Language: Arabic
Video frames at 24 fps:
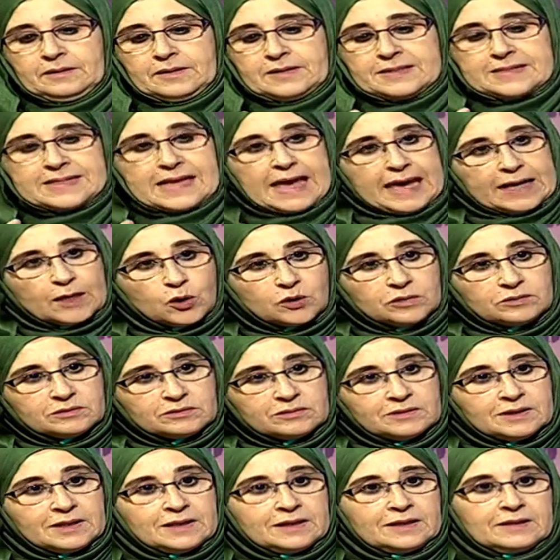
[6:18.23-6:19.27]
سهل
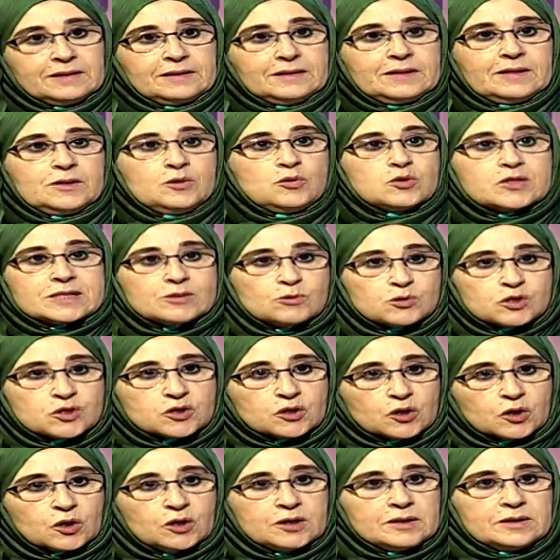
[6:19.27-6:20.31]

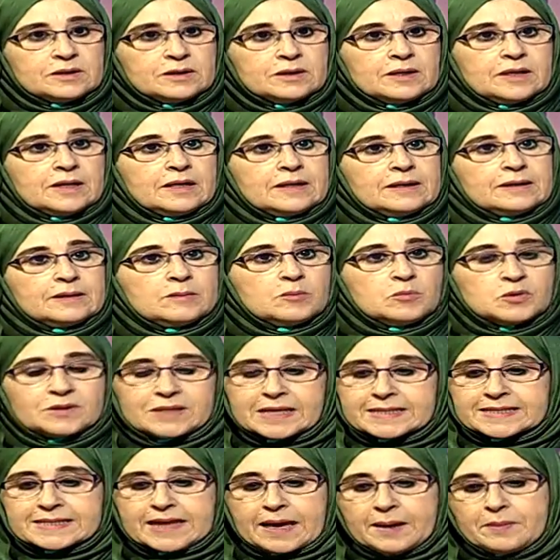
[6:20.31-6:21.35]
يسر
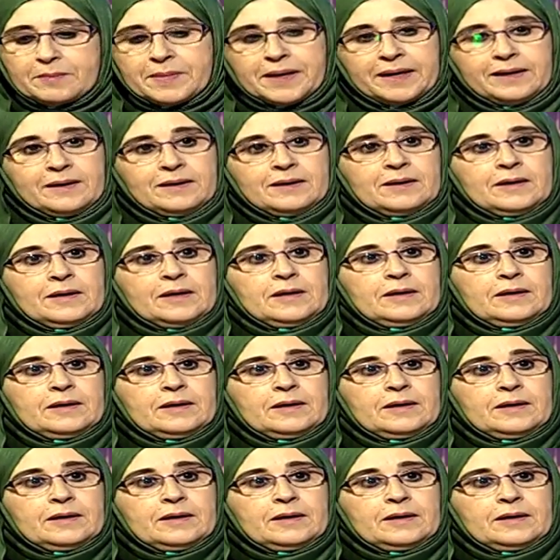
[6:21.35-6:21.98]
متسامح